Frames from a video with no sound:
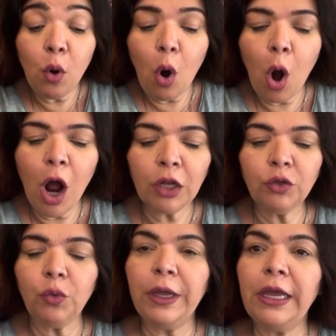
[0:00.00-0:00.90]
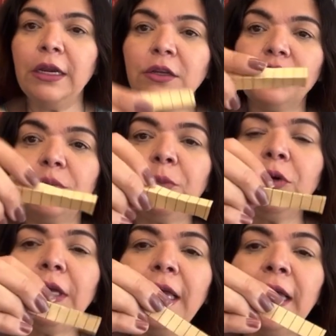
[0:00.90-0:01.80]
corto eles,
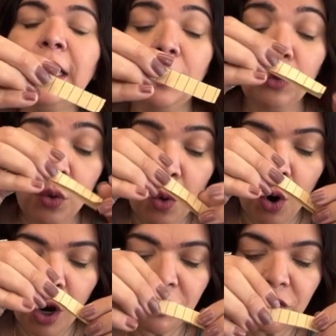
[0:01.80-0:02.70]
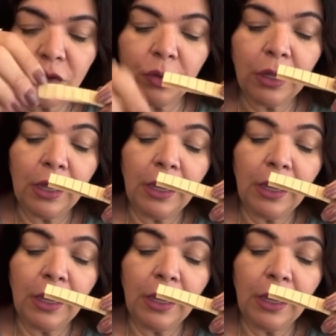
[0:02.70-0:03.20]
porque eu não gosto